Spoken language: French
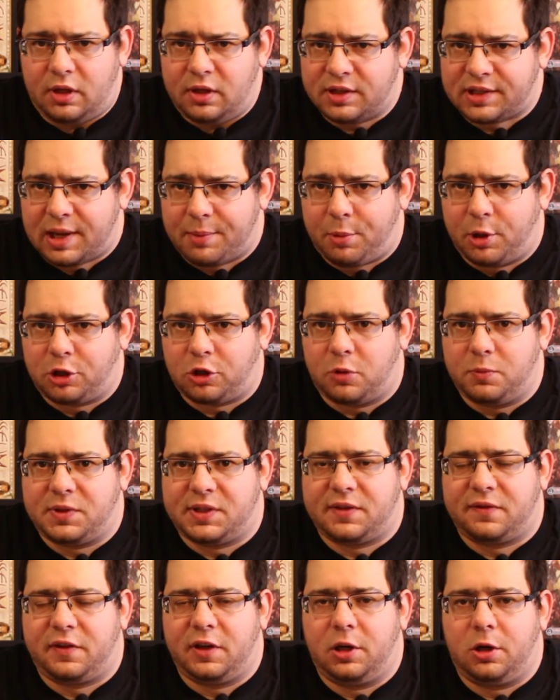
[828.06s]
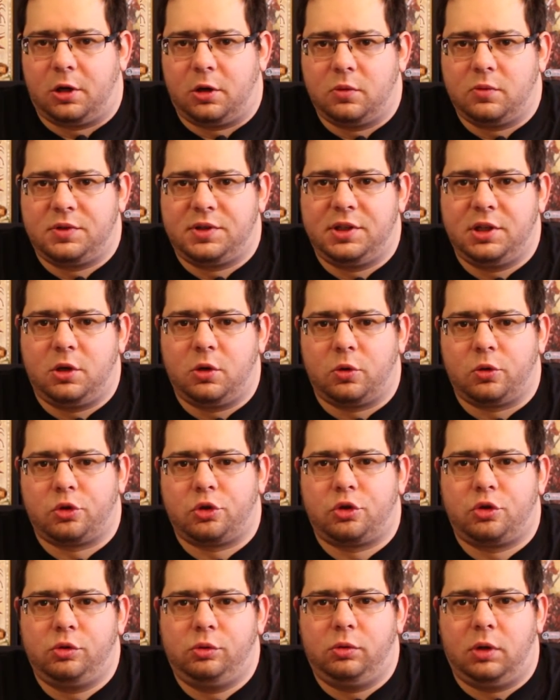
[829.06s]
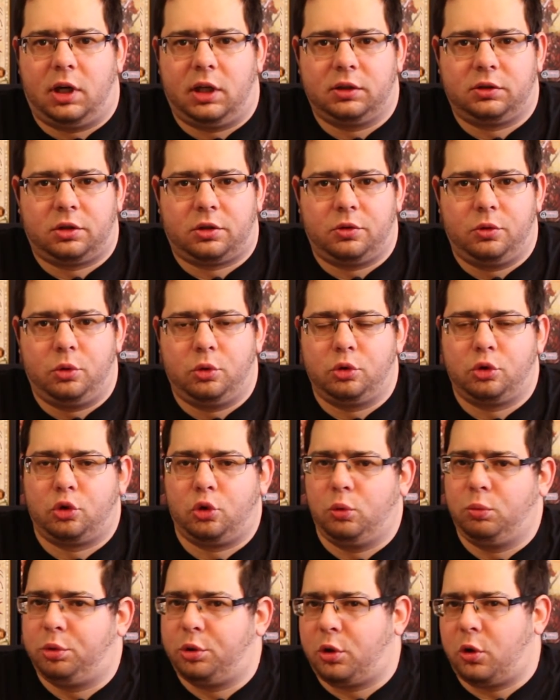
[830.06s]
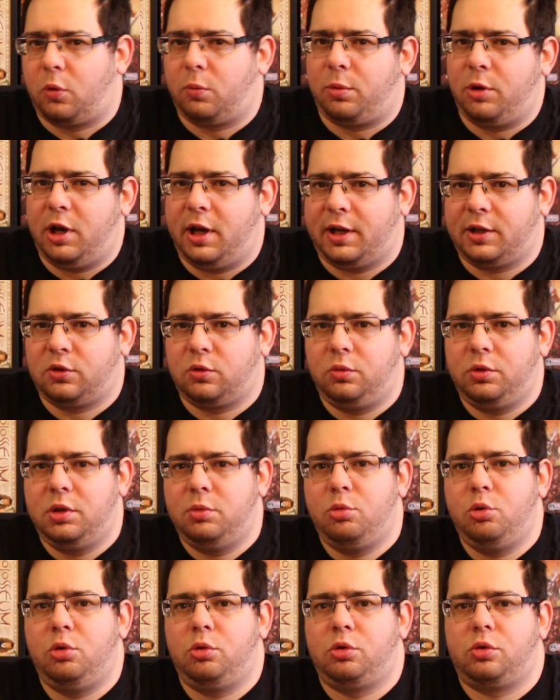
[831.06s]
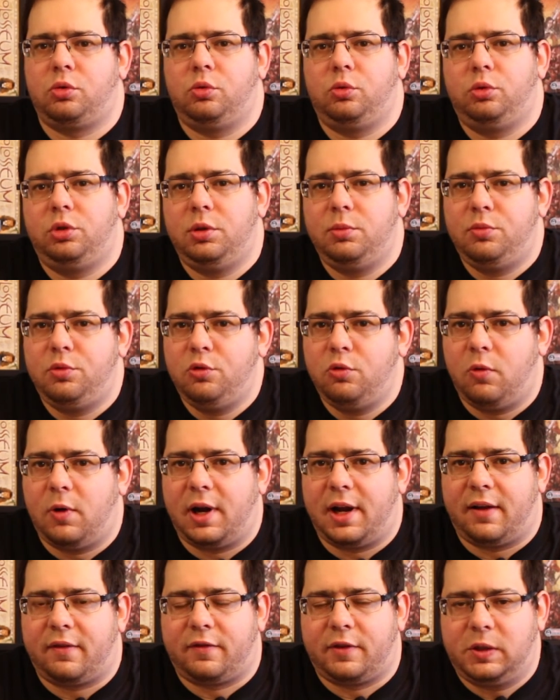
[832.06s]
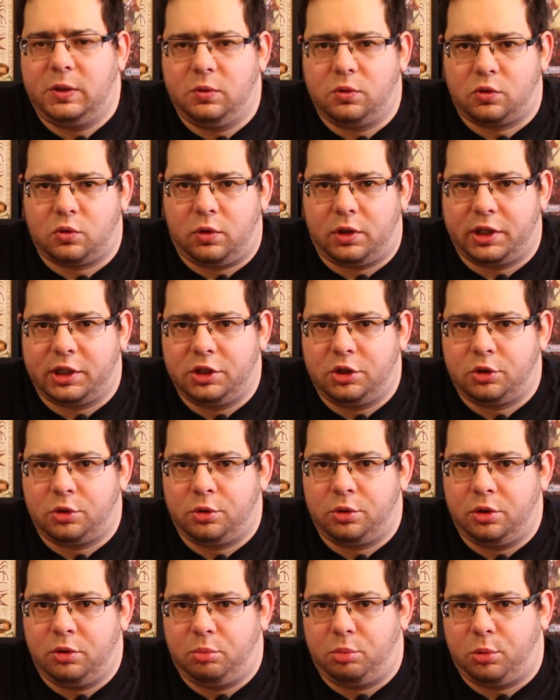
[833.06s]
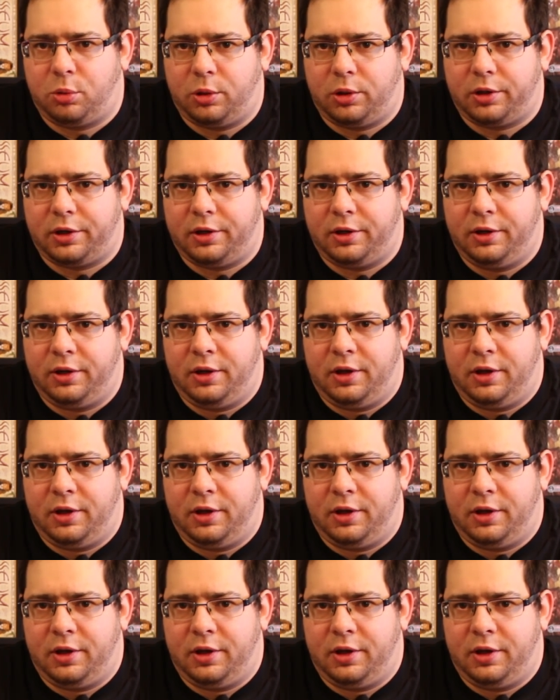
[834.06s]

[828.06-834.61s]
Ça peut être un petit filler aussi qu'on joue entre deux jeux plus complexes ou au début, au début ou à la fin d'une soirée de jeu pour euh,